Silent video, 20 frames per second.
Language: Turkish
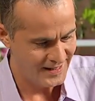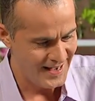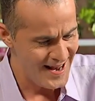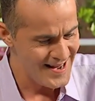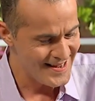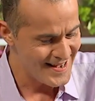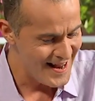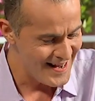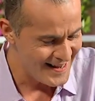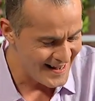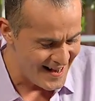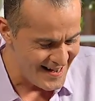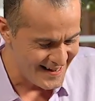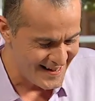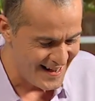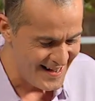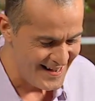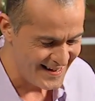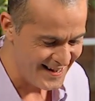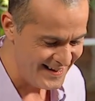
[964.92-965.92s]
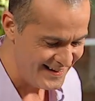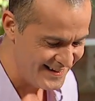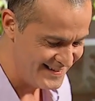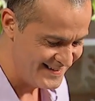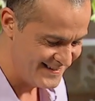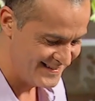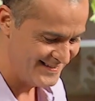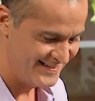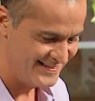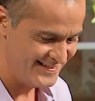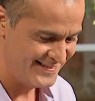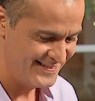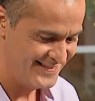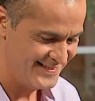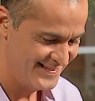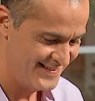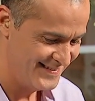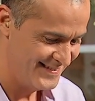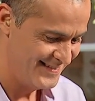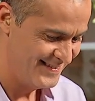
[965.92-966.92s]
gel gel gel gel gel.
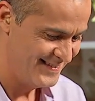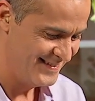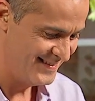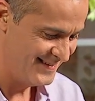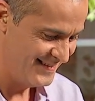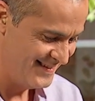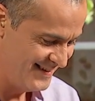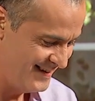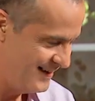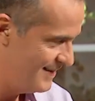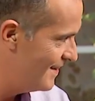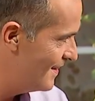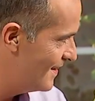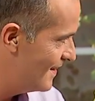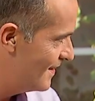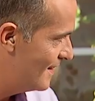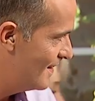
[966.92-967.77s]
Eyvallah bakacağım. Şuna da